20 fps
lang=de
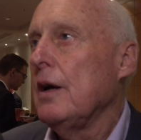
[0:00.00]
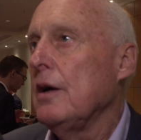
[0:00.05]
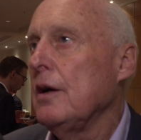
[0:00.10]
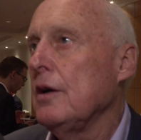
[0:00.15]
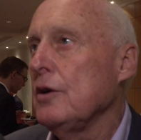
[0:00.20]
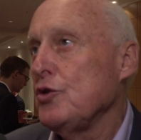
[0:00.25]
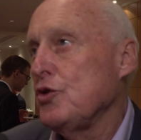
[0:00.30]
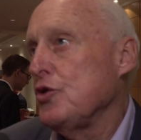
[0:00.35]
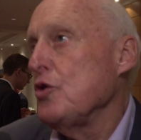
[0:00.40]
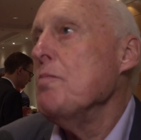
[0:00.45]

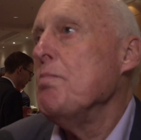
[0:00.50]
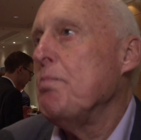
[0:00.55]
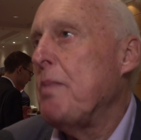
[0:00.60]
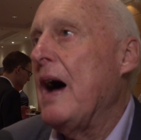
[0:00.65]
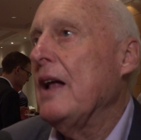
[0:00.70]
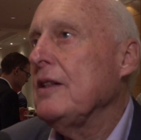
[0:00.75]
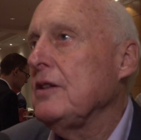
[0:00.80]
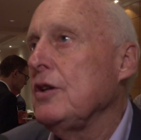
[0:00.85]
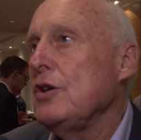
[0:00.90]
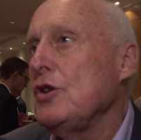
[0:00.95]
Äh,
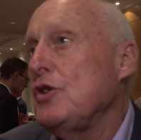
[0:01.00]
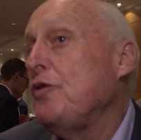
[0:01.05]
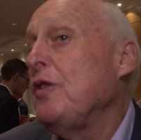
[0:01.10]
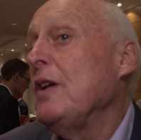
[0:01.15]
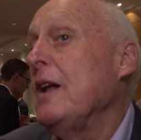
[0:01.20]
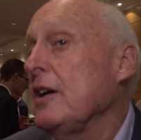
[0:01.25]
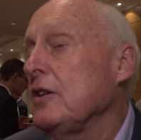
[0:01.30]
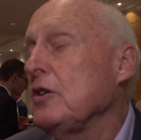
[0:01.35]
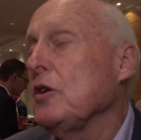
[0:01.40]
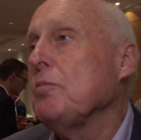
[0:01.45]
sympathisch,
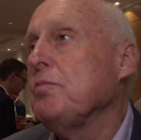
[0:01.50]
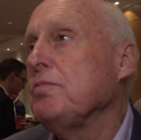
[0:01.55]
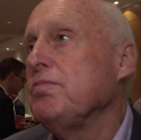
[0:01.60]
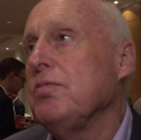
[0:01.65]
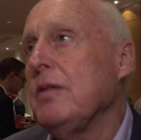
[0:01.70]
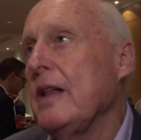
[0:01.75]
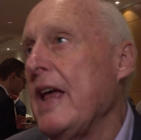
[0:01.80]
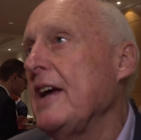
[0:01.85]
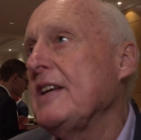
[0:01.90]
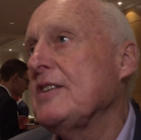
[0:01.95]
vielleicht auch
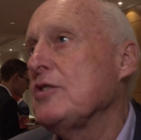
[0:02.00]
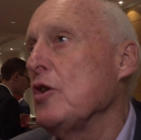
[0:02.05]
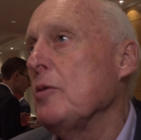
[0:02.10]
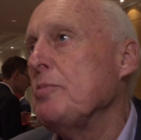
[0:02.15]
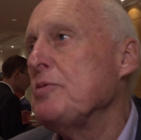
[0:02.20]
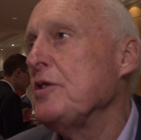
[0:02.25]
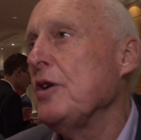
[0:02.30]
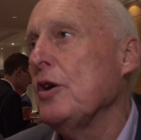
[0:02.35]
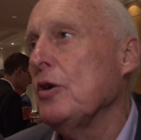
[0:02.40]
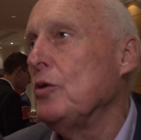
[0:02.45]
leicht
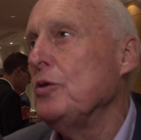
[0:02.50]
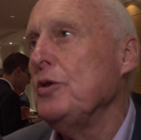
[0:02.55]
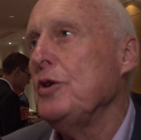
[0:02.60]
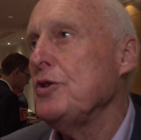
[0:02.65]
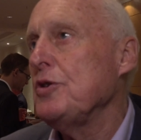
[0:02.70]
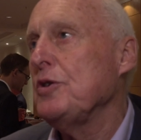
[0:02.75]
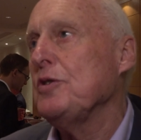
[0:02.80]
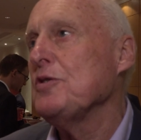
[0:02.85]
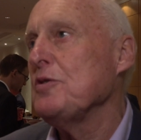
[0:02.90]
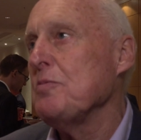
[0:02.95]

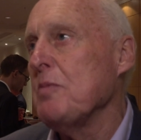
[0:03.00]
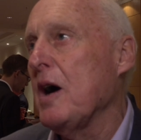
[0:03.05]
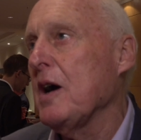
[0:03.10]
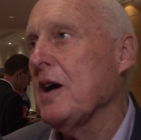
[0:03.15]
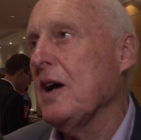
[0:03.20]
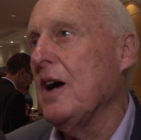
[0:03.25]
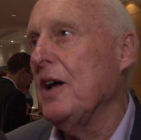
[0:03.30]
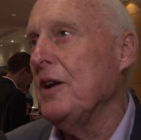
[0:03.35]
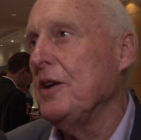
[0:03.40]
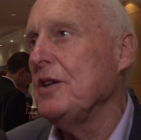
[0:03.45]
selbstironisch, das
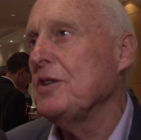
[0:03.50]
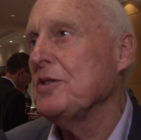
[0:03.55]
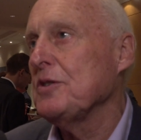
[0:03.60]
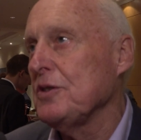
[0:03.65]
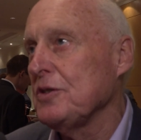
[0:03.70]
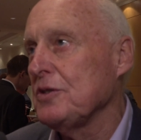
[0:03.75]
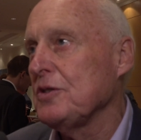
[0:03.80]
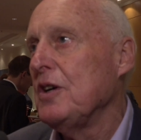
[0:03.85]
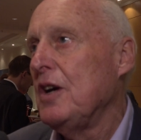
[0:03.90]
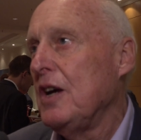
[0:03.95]
macht gar
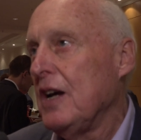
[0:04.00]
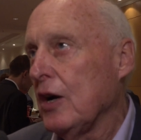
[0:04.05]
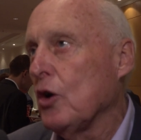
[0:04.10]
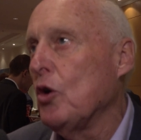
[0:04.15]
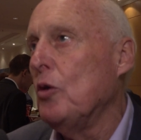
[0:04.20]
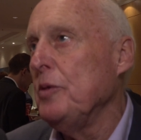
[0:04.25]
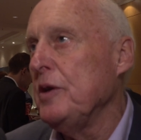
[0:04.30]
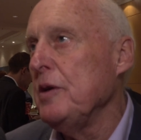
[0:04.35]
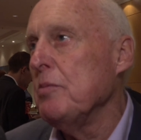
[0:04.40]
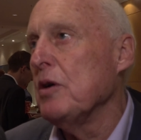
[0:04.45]
nichts, das
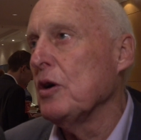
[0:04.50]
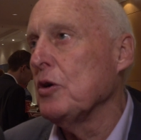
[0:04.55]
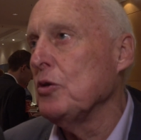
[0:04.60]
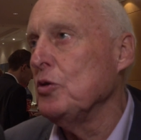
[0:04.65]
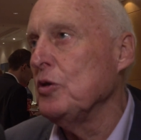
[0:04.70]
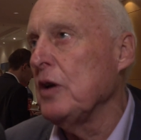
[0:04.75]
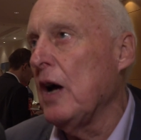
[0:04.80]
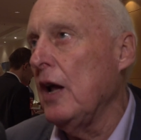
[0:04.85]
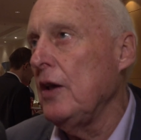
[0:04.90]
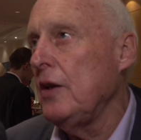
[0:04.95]
kommt immer
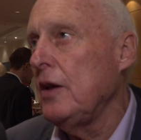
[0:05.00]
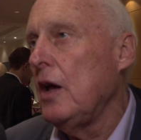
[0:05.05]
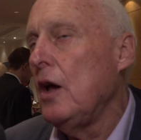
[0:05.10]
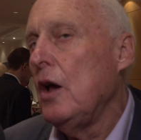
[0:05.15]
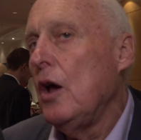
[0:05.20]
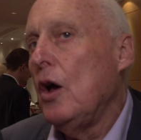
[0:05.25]
gut an.